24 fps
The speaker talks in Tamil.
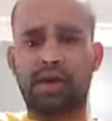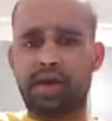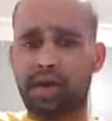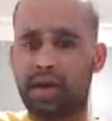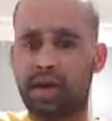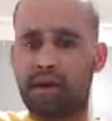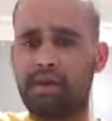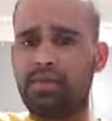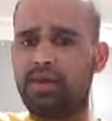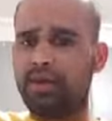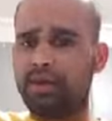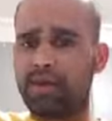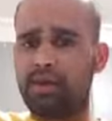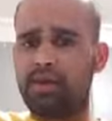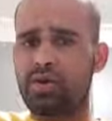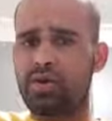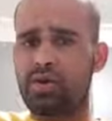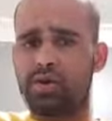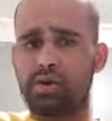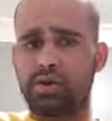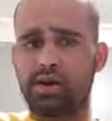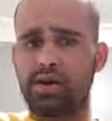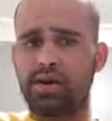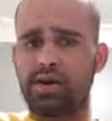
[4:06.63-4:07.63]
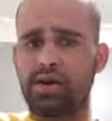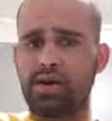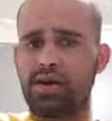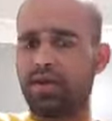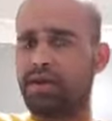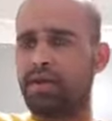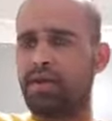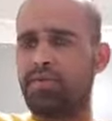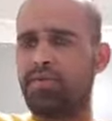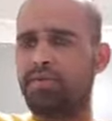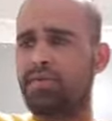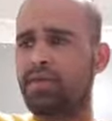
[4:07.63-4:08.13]
நிலைகளும் இருந்து
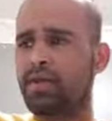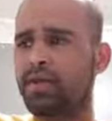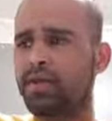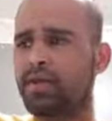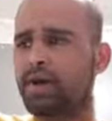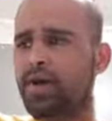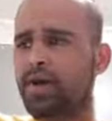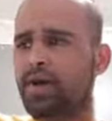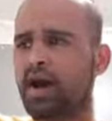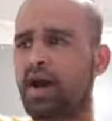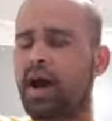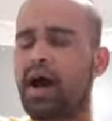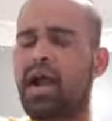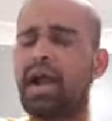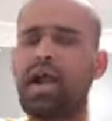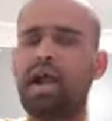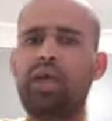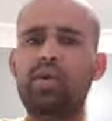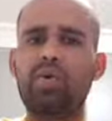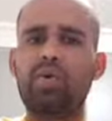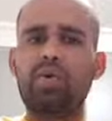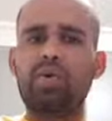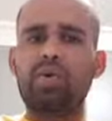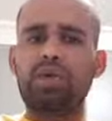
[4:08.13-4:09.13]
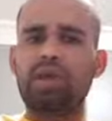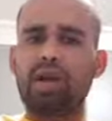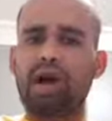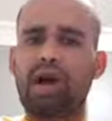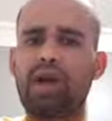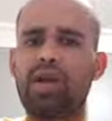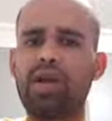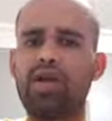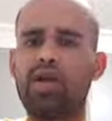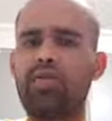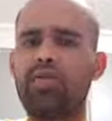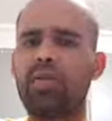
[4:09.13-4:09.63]
கொண்டிருக்கின்றது ஆனால் ஒரு
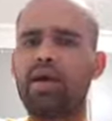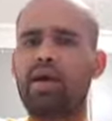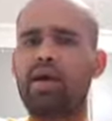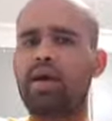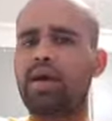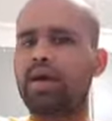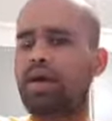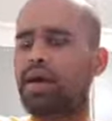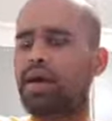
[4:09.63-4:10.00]
தாயினுடைய